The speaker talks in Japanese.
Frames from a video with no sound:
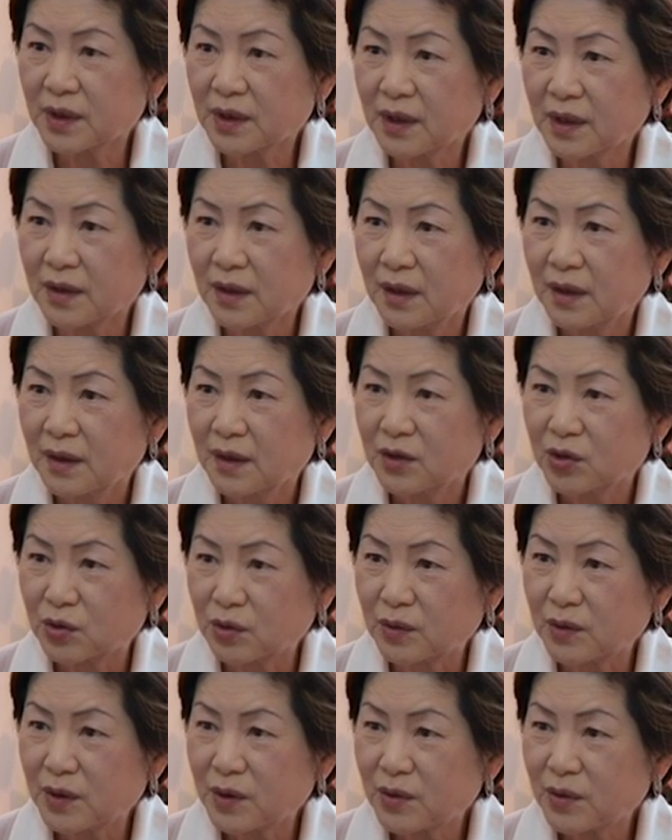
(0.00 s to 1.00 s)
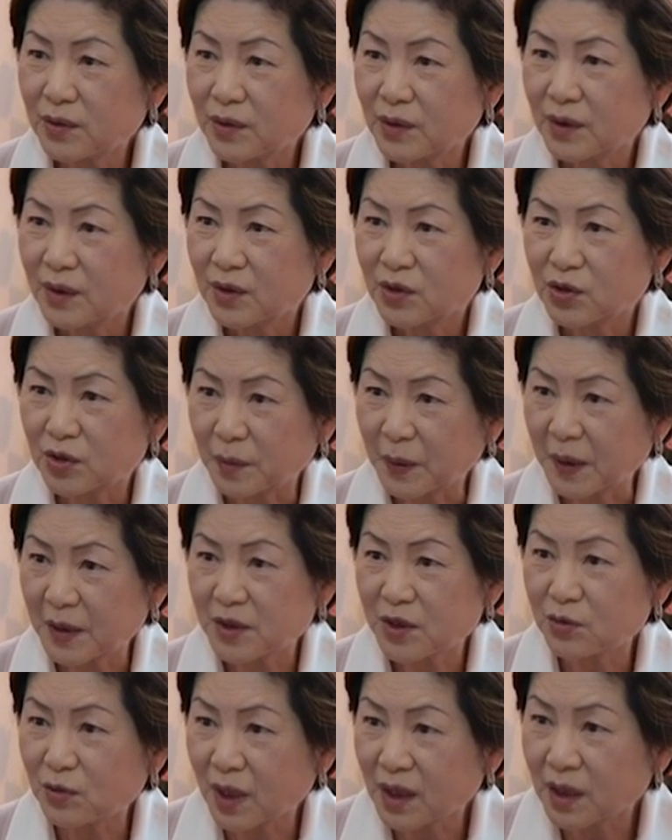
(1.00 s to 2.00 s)
たら、うん、そういう素晴ら
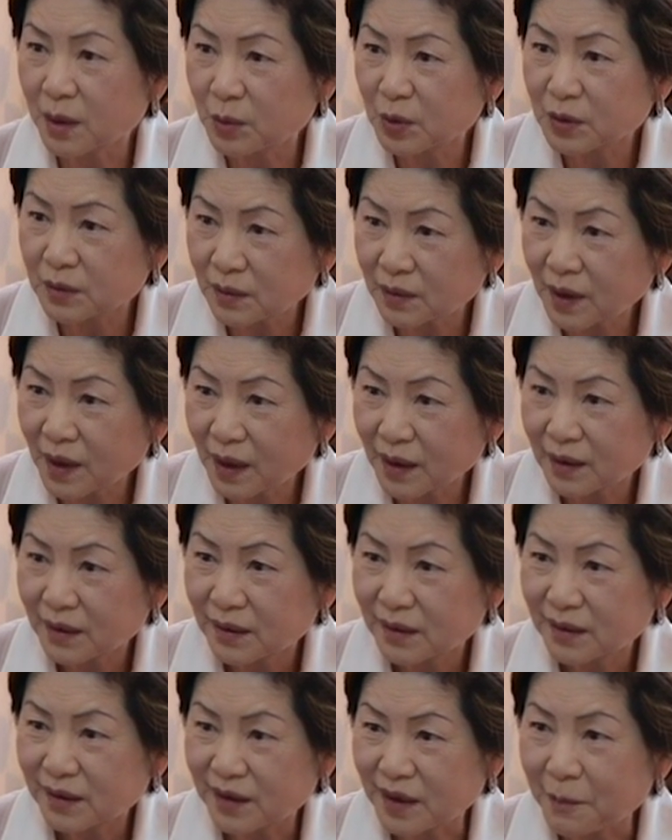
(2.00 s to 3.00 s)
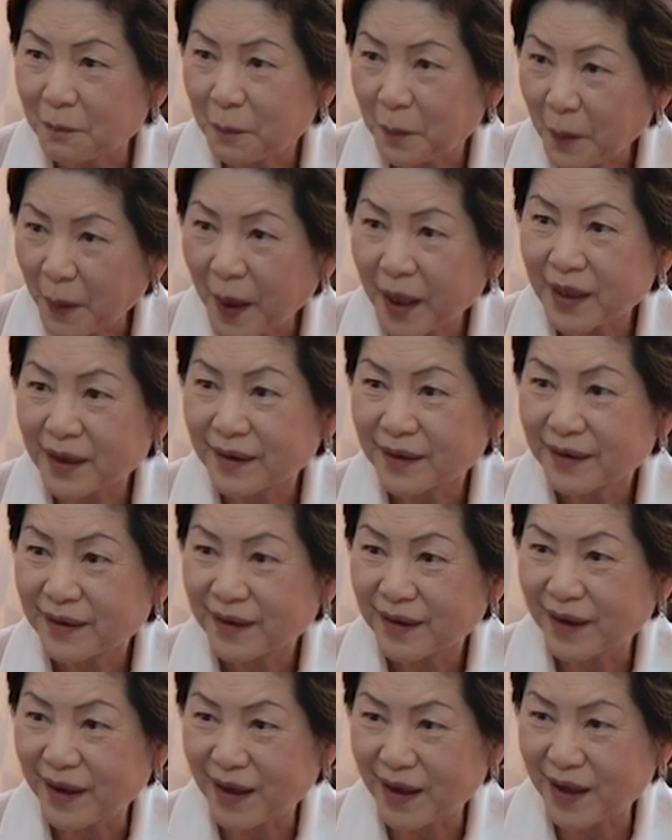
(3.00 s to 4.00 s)
しい若者がいっぱい
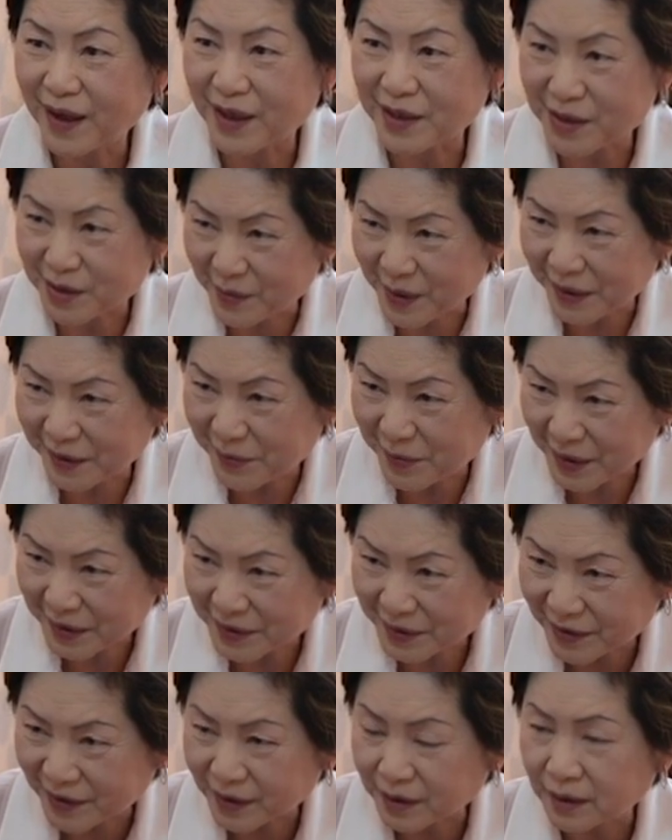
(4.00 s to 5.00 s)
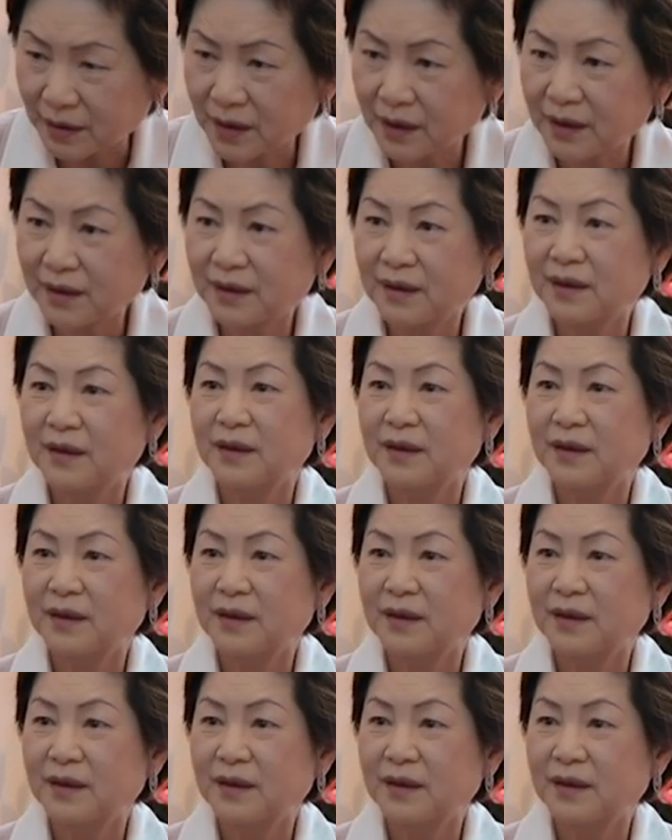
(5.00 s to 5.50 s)
集まりました、ねうん、集まってきて